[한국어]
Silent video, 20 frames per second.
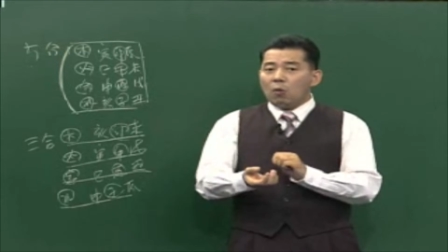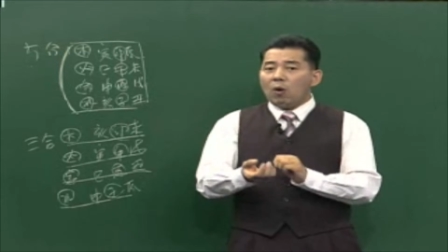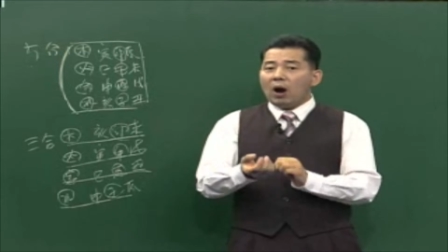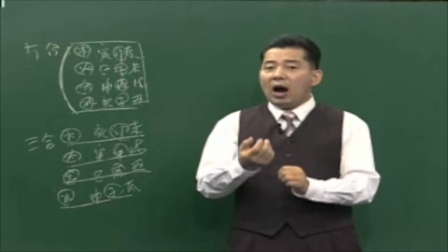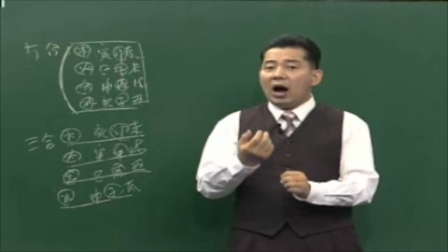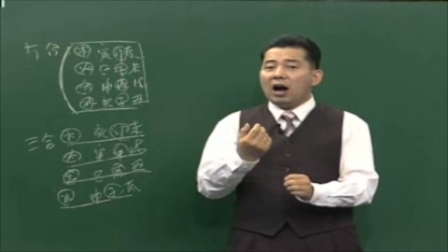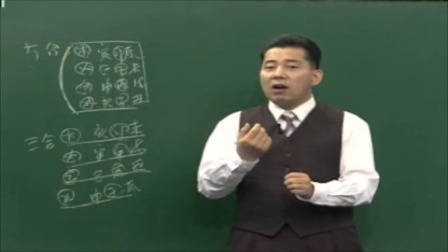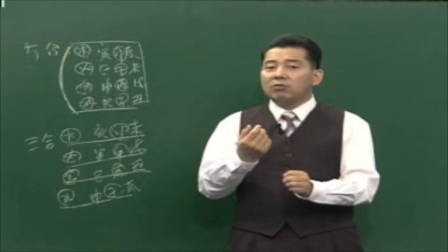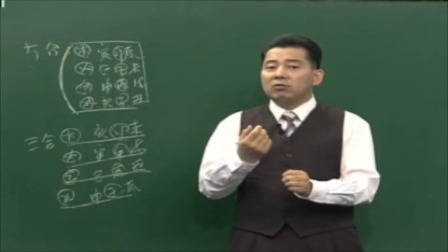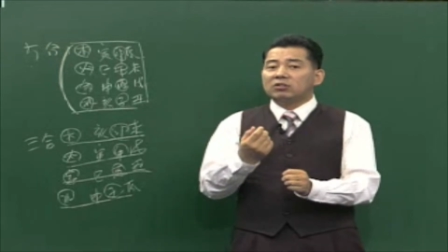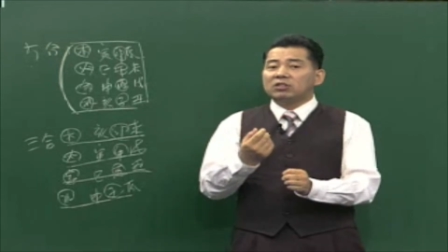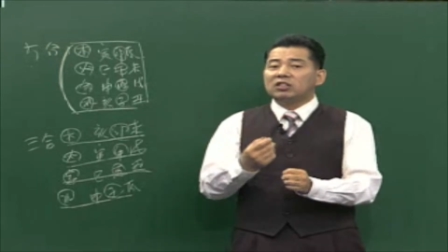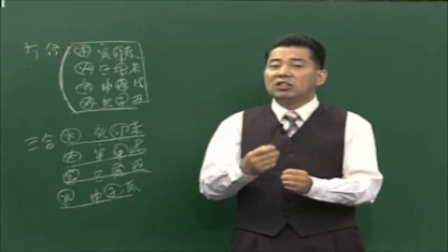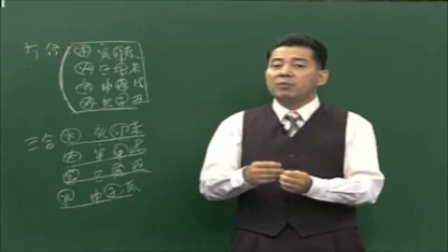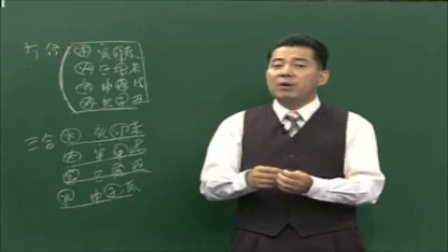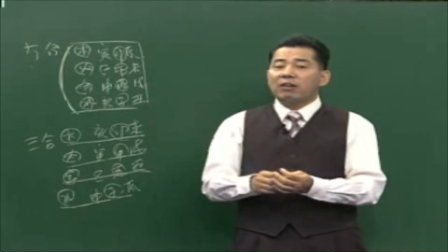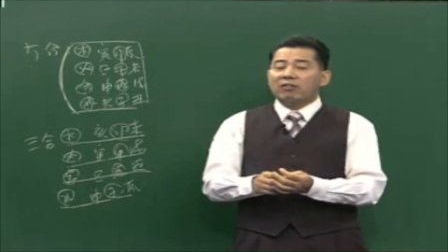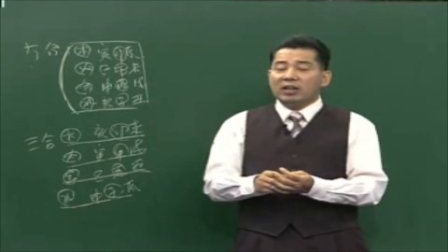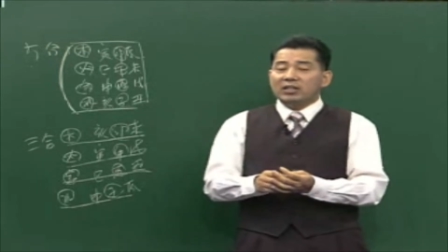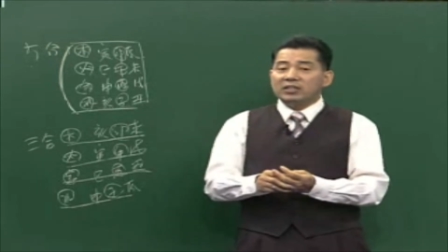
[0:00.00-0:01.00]
화하고
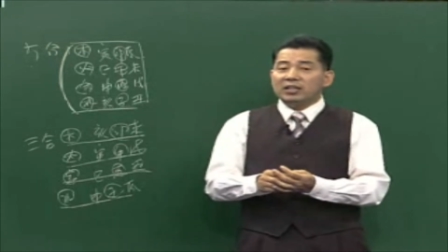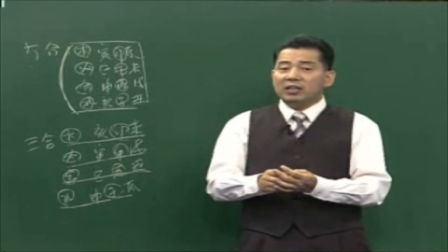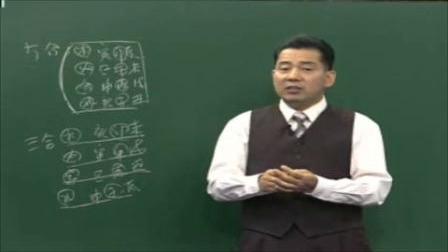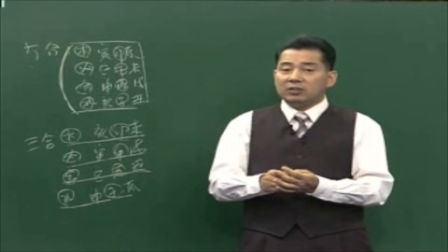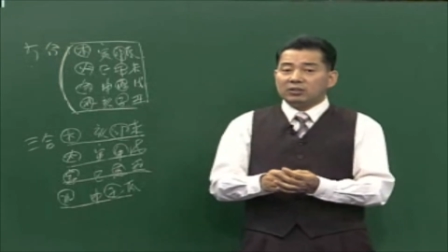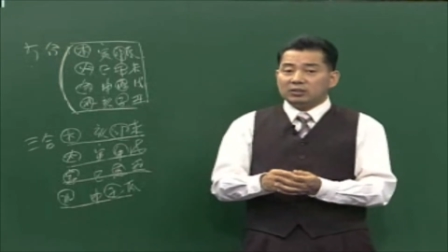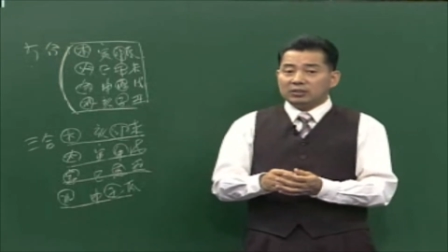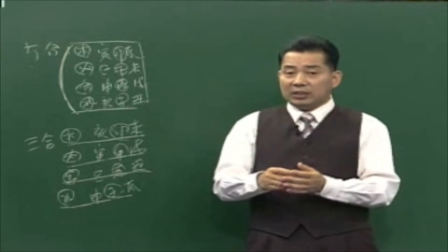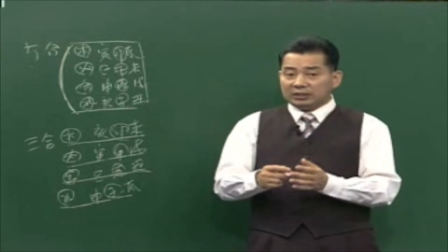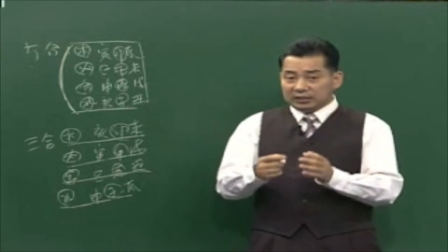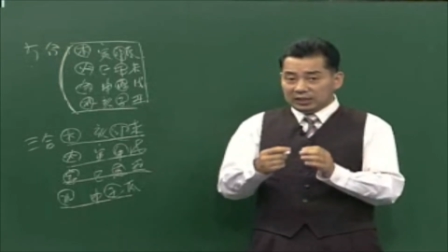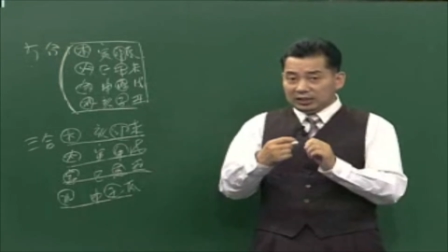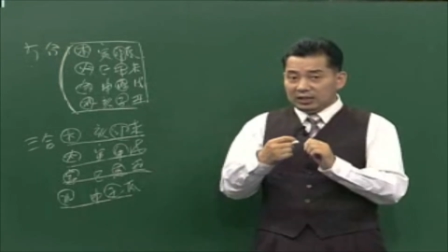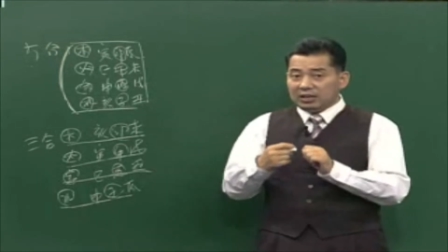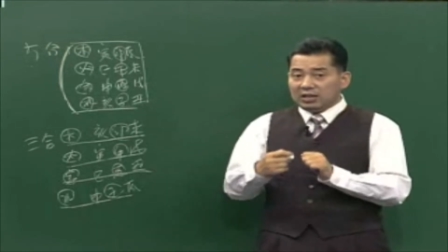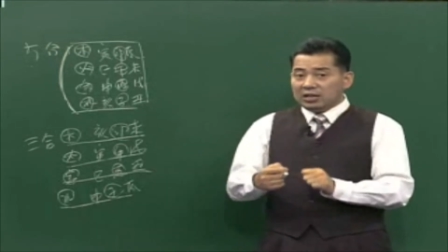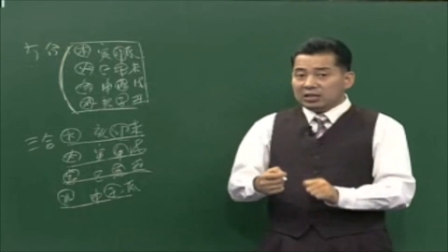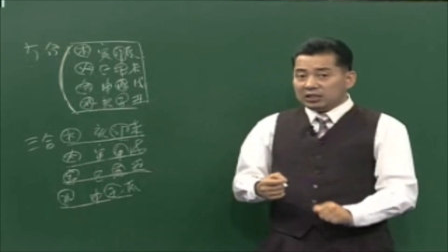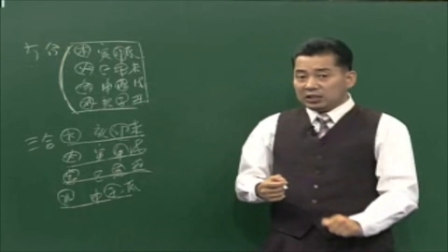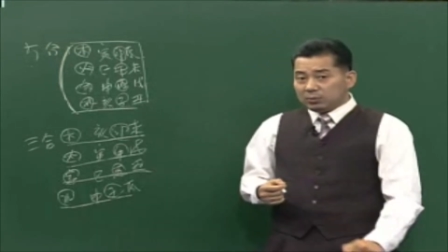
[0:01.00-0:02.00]
금의 관계에서는
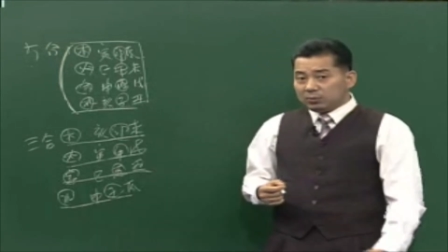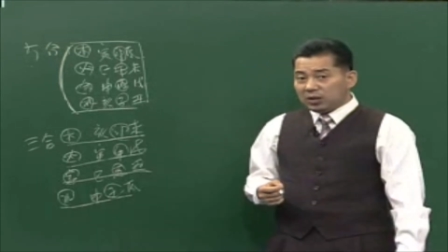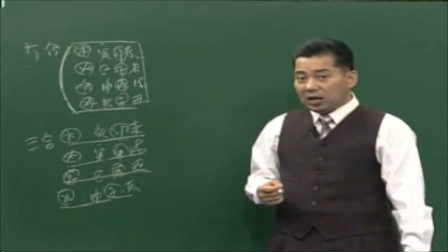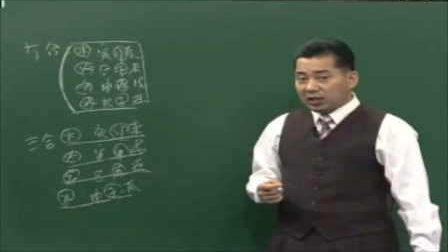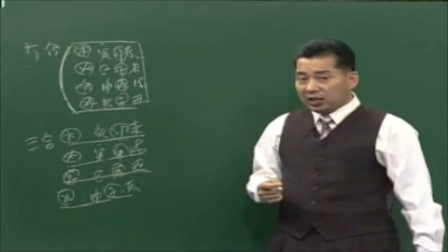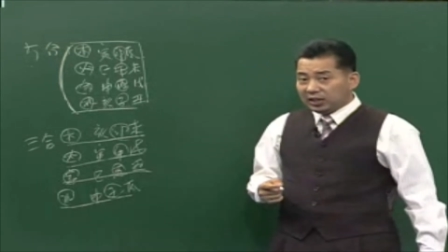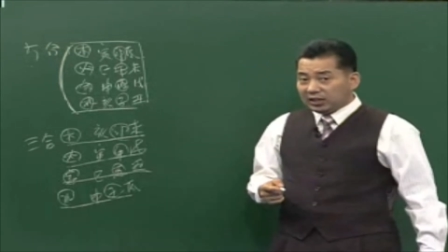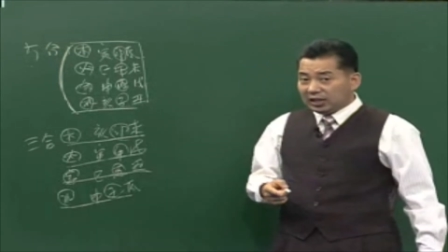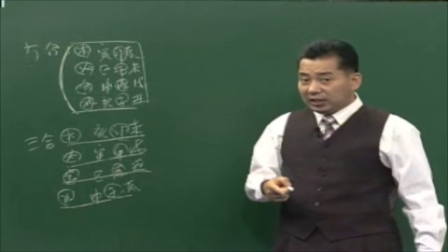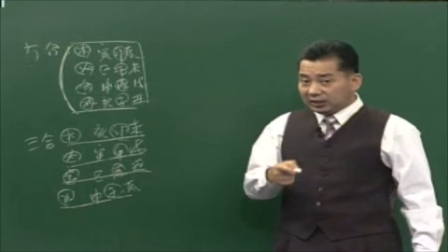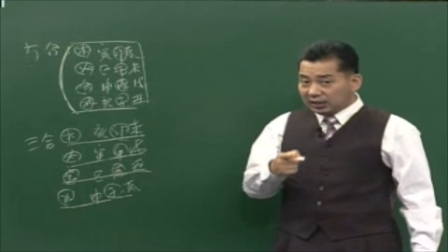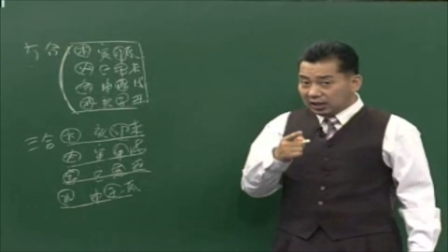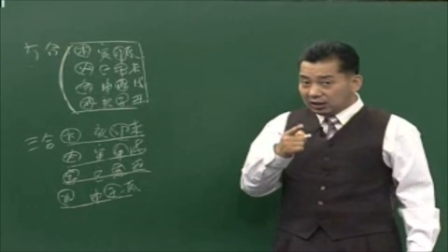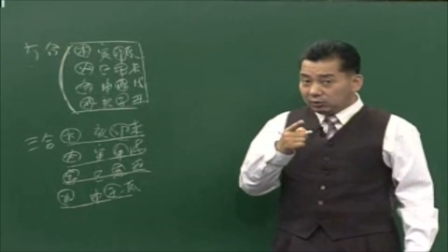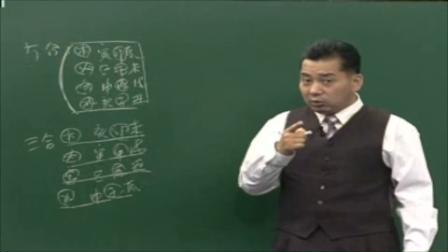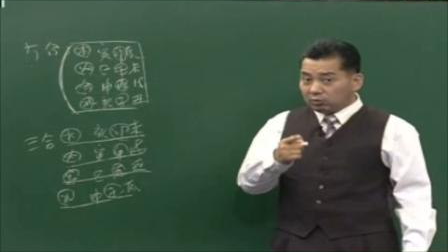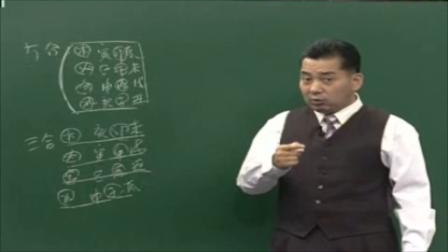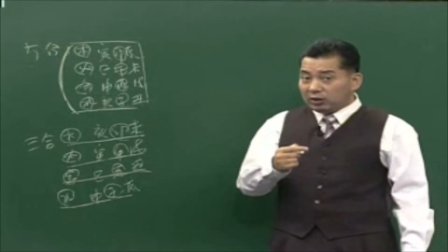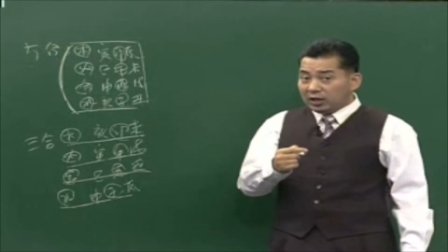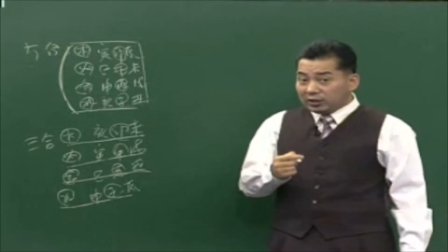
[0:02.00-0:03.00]
상당히 심각하게
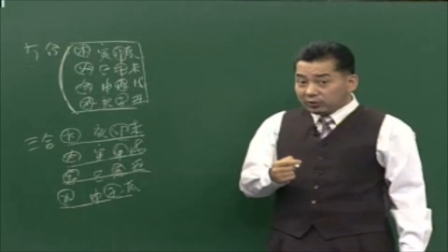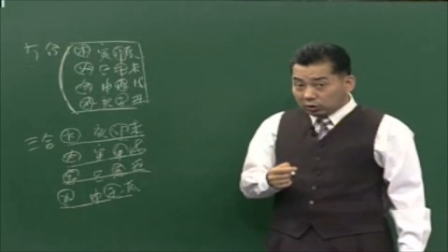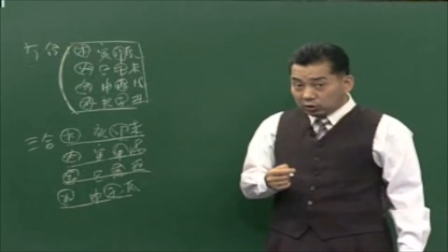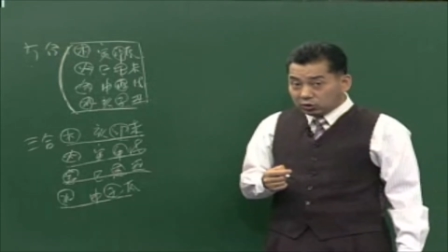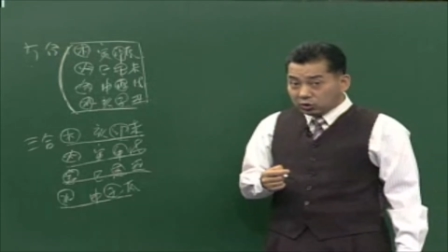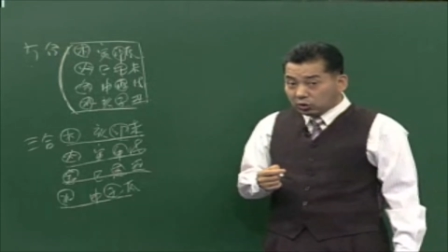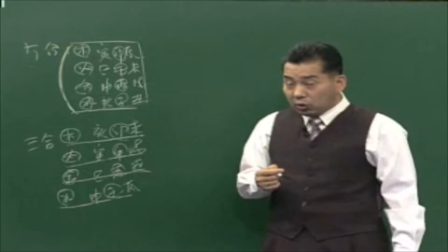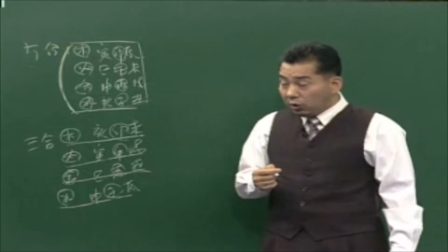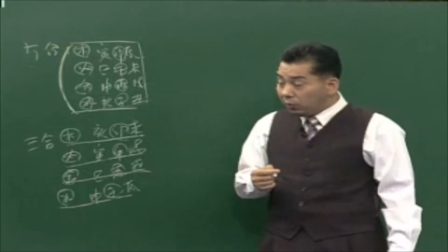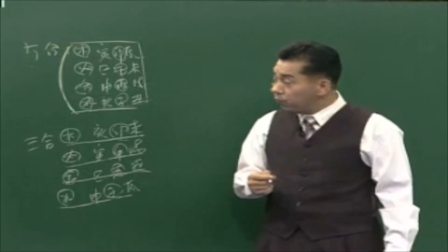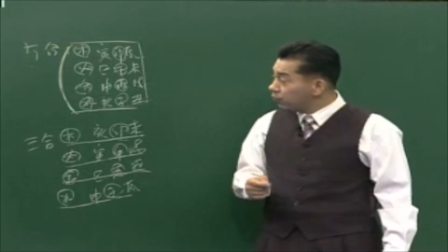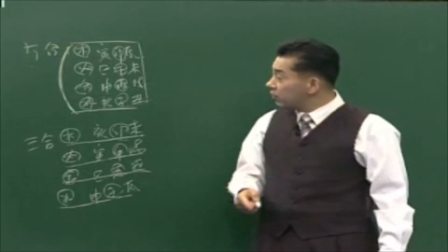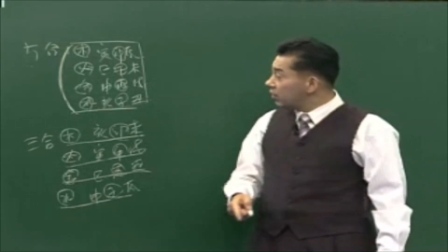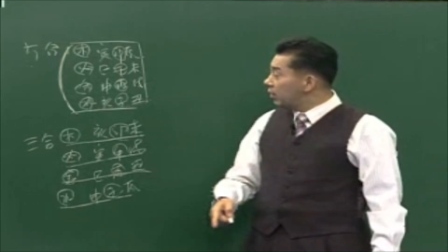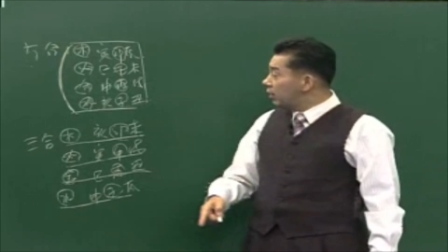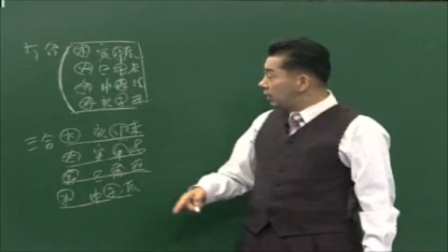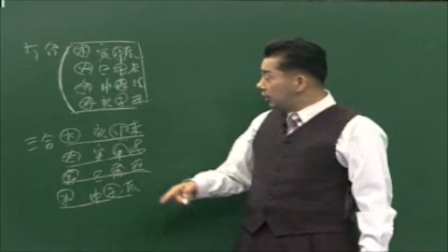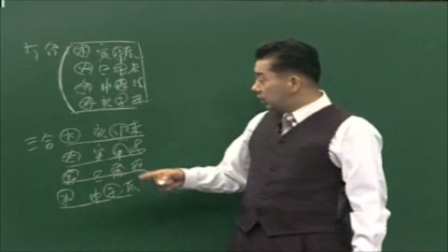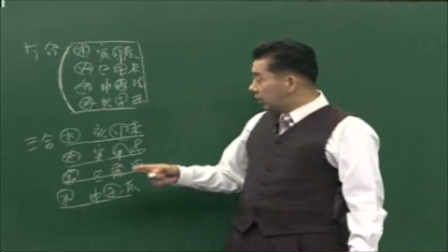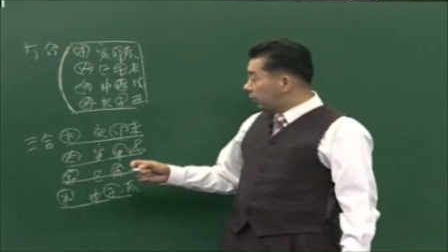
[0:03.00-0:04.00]
나타난다고 했었죠.
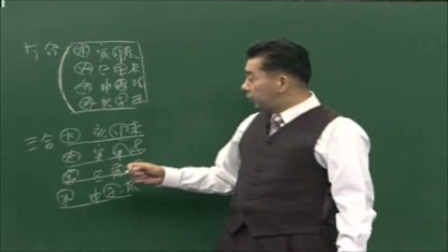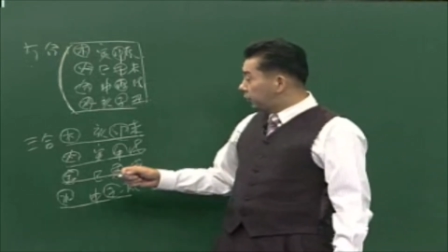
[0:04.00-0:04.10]
자,